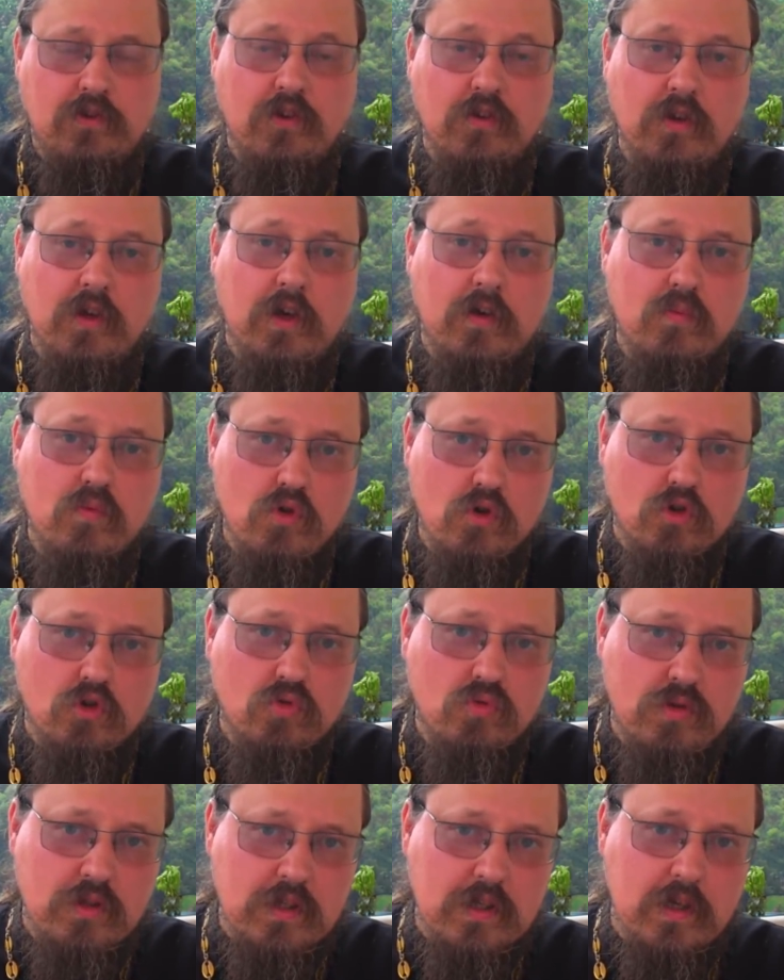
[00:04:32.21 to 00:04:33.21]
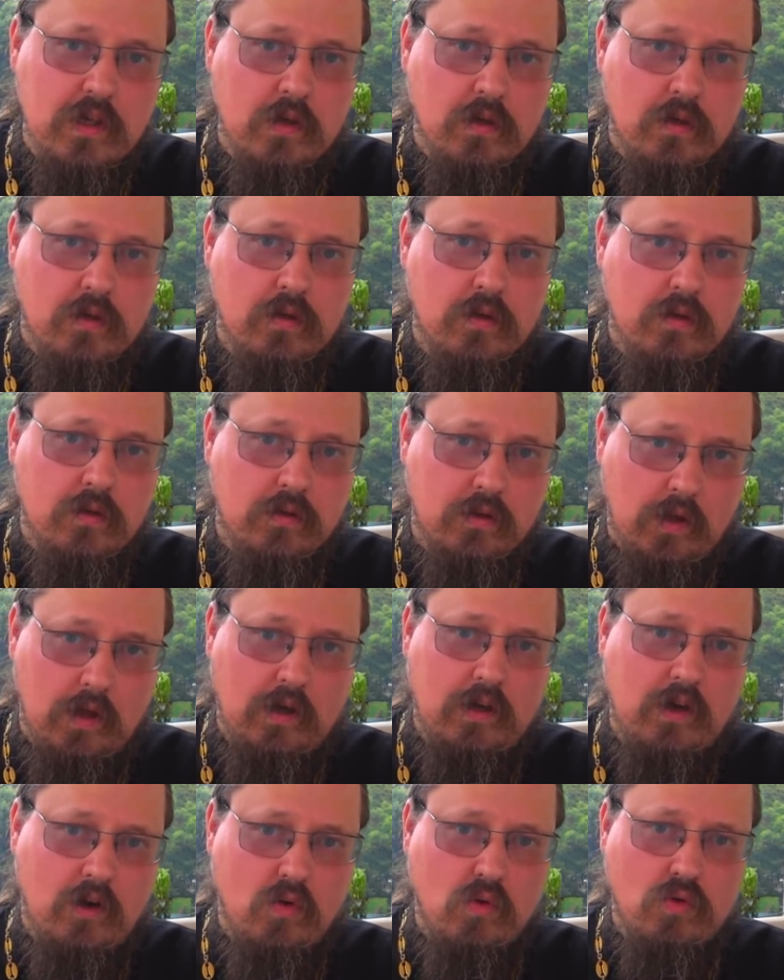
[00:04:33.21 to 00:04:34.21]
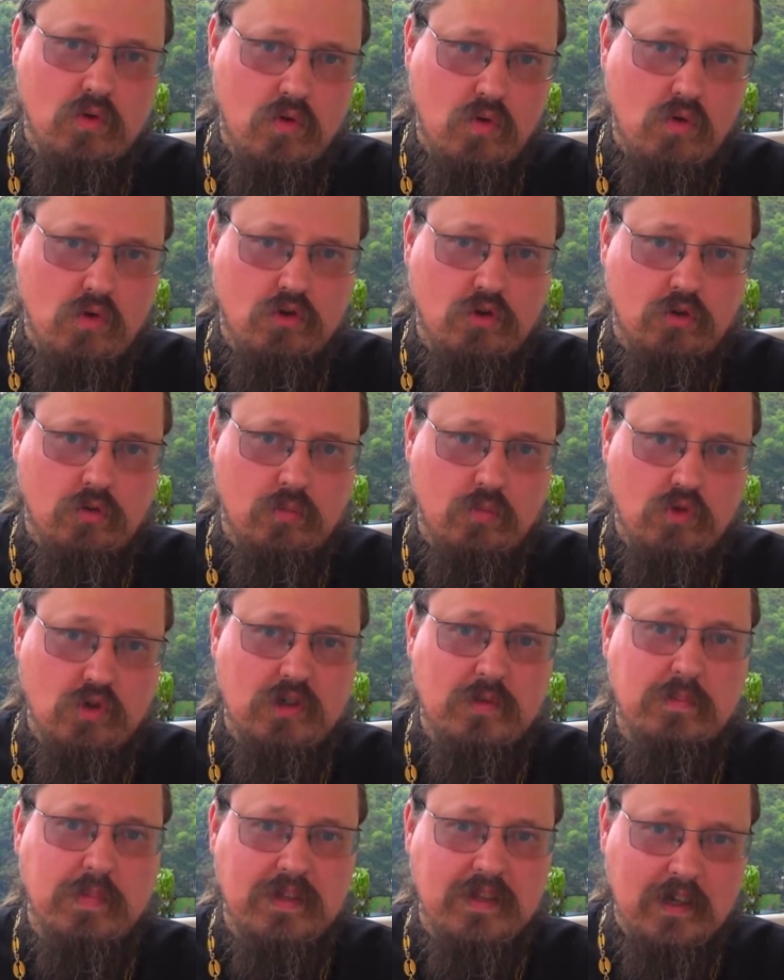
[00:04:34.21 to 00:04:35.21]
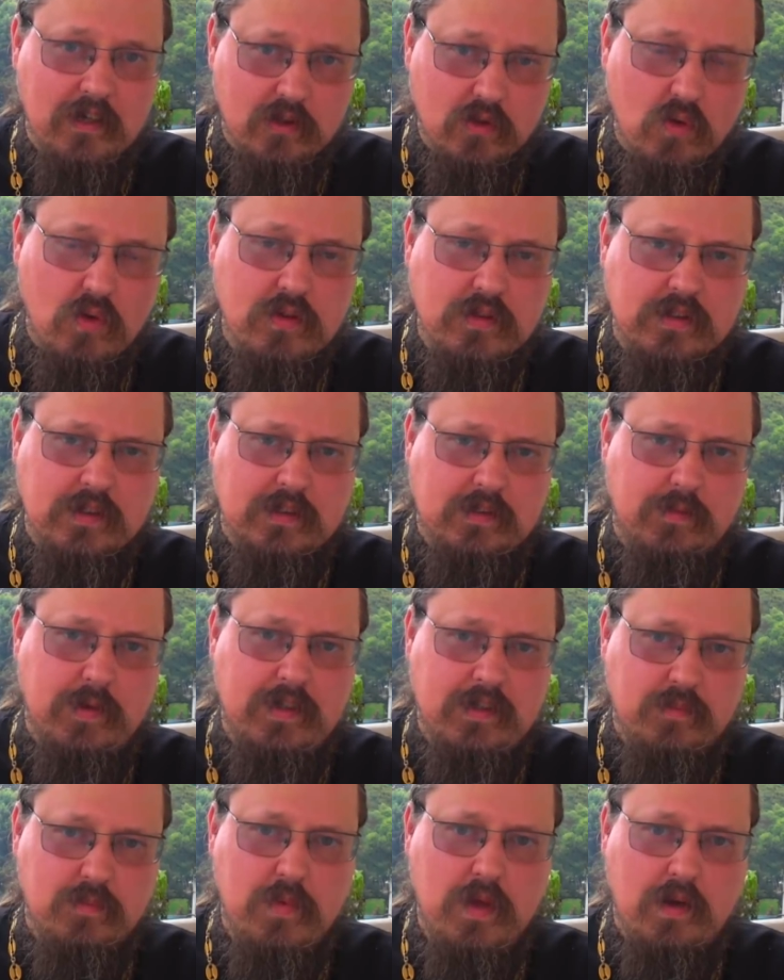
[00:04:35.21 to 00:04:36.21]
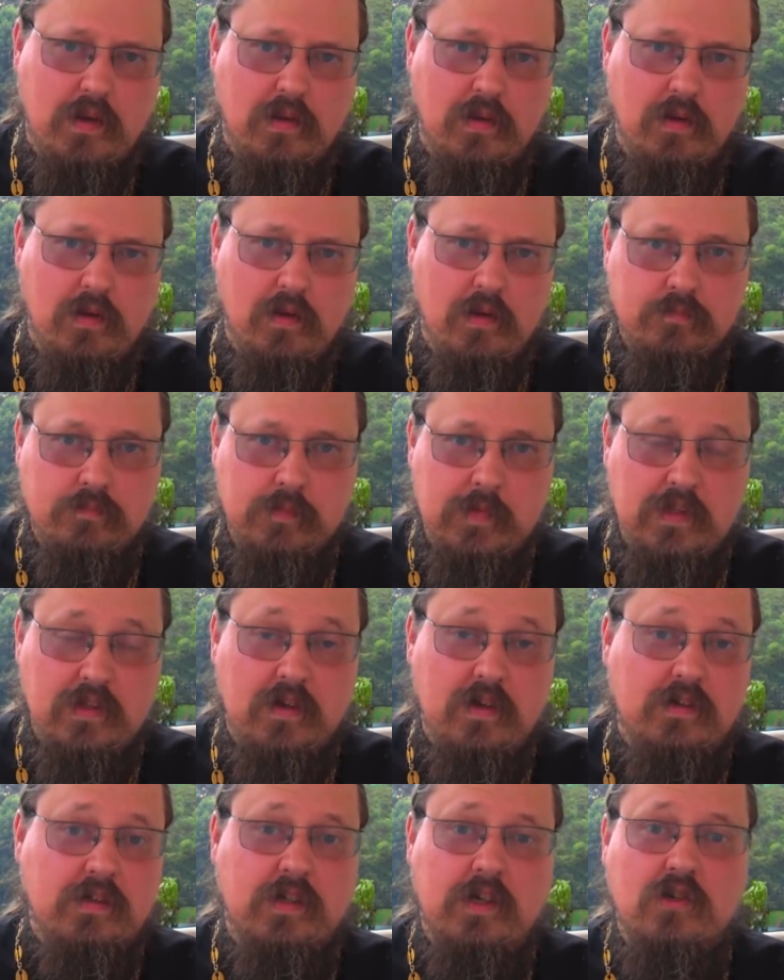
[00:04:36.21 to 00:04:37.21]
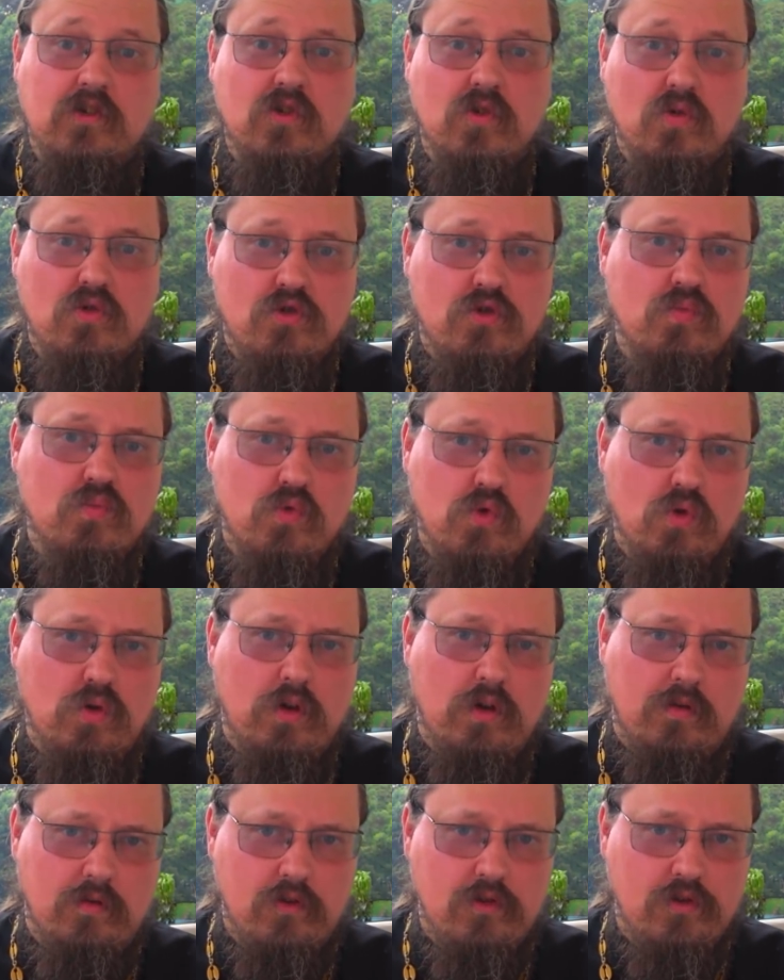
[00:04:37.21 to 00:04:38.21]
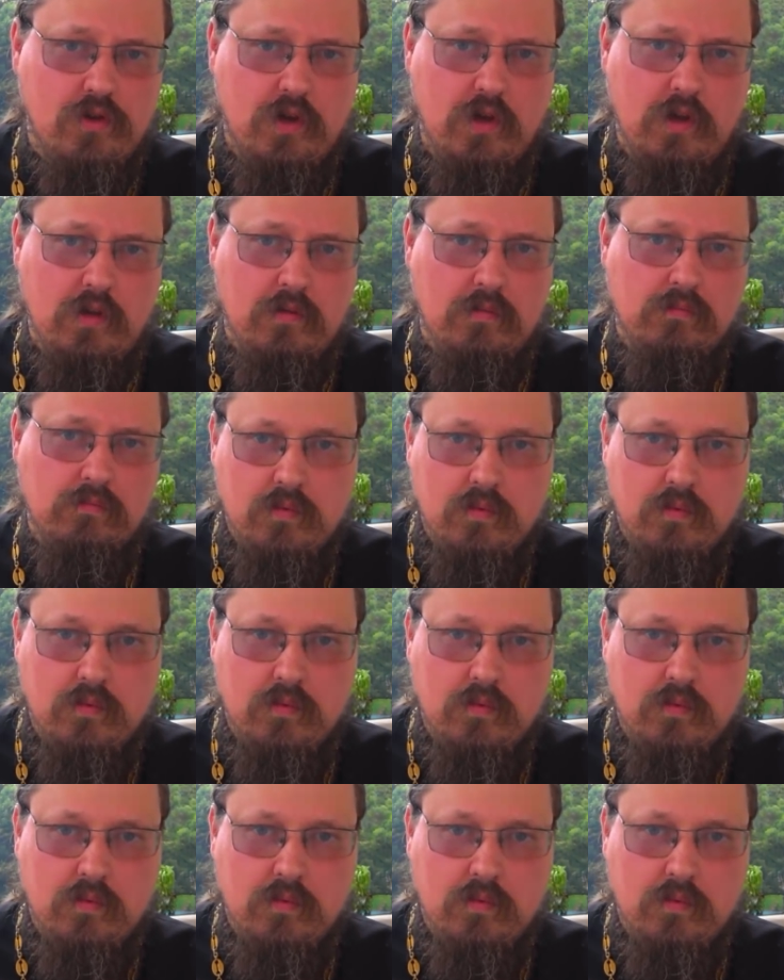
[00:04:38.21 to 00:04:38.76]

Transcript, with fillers: Человек может уйти так, как он хочет, может подготовиться к своей смерти. Это касается очень многих вещей.